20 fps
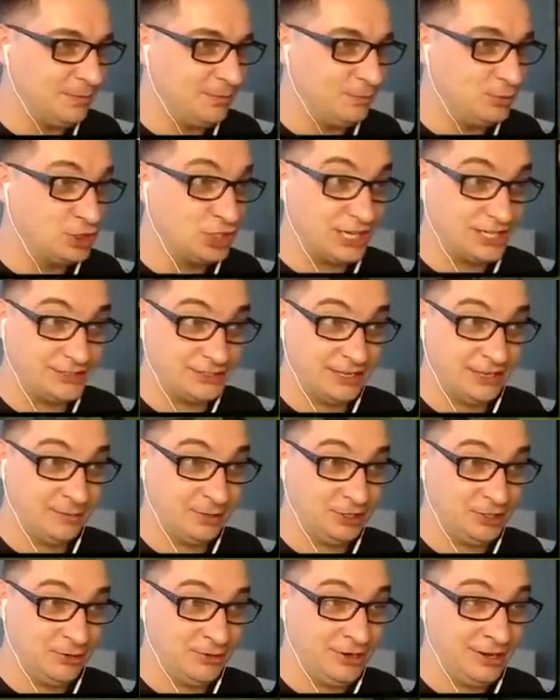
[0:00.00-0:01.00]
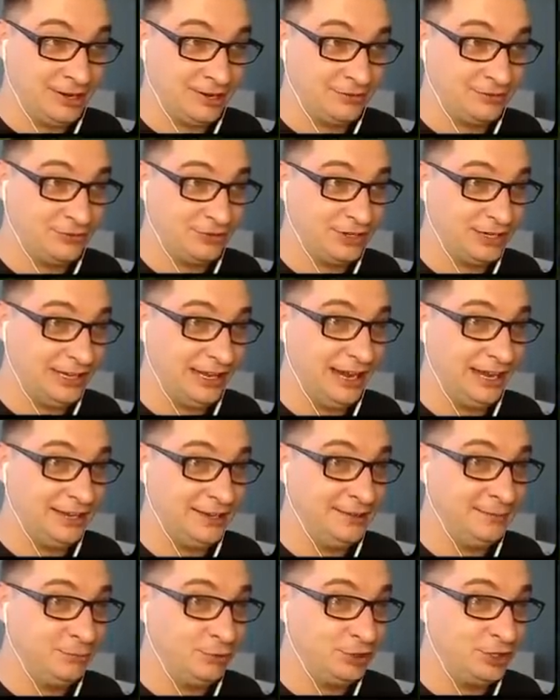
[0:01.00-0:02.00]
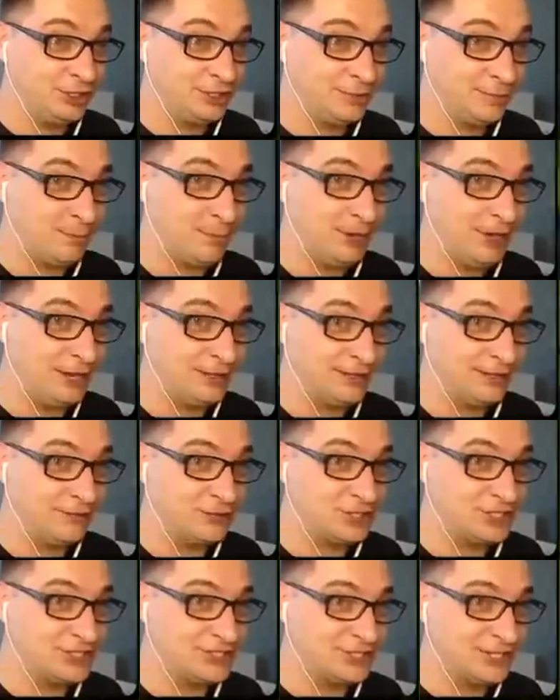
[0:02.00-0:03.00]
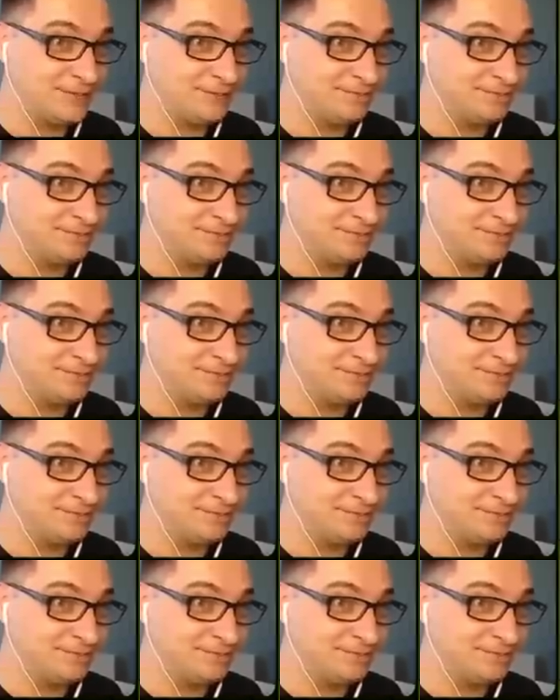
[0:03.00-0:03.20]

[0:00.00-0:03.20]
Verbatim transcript: 6 аниматроников и один будет прятавшийся.